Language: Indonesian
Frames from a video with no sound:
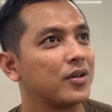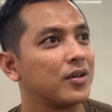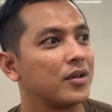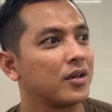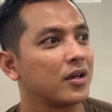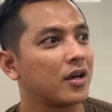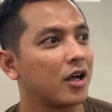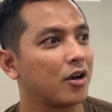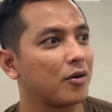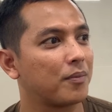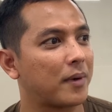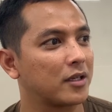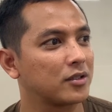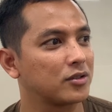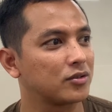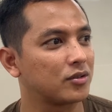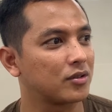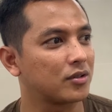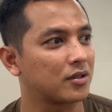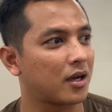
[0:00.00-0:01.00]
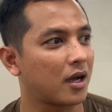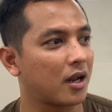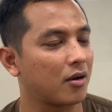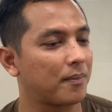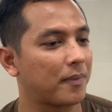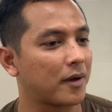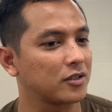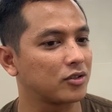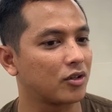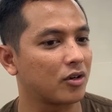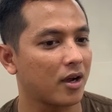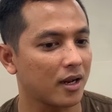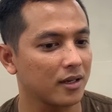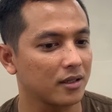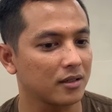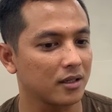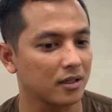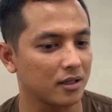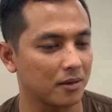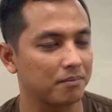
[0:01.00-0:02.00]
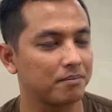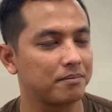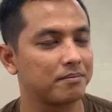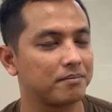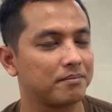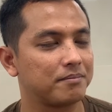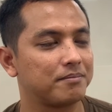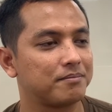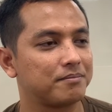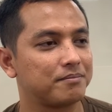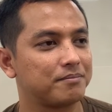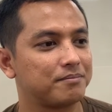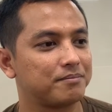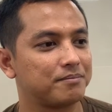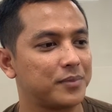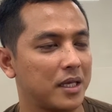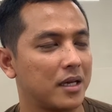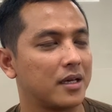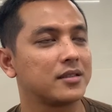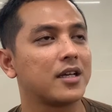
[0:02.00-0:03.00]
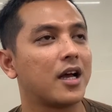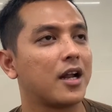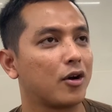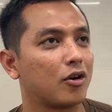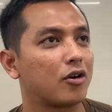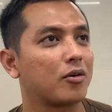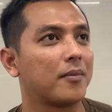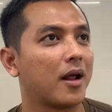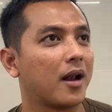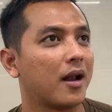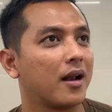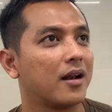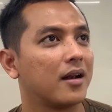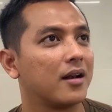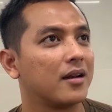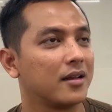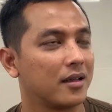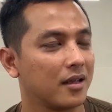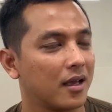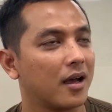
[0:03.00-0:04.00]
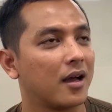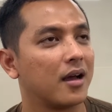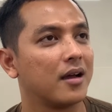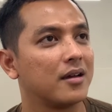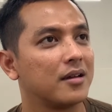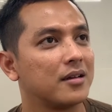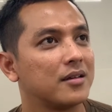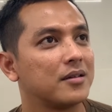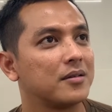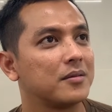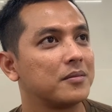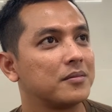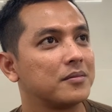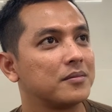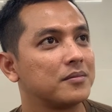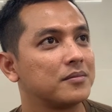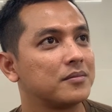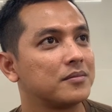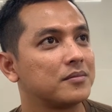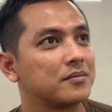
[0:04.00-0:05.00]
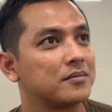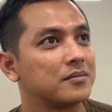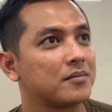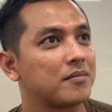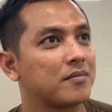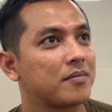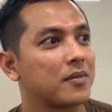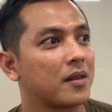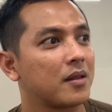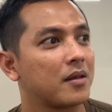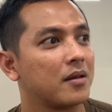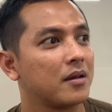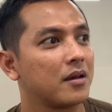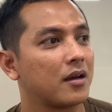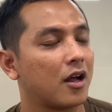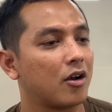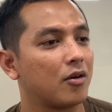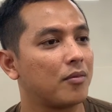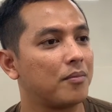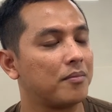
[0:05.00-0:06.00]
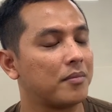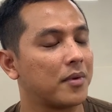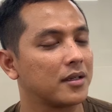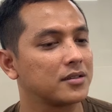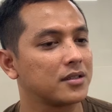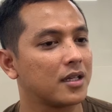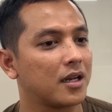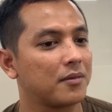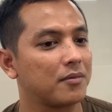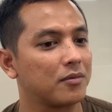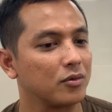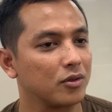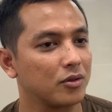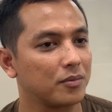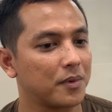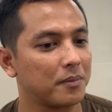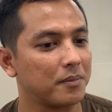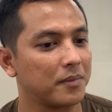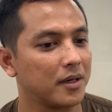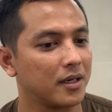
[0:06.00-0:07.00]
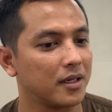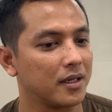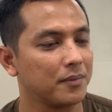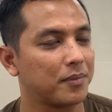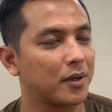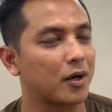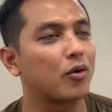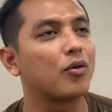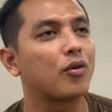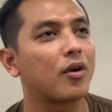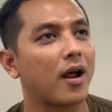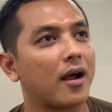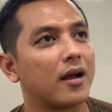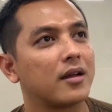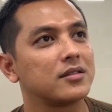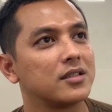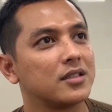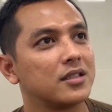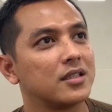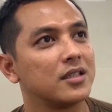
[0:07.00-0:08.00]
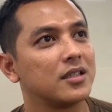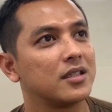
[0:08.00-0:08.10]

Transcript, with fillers: Kalau pasok kalau pasokan tetap biasa normal. Biasa ya. Iya. Tapi kalau pembeli gimana mas? Kalau masalah untuk pembeli berkurang sih.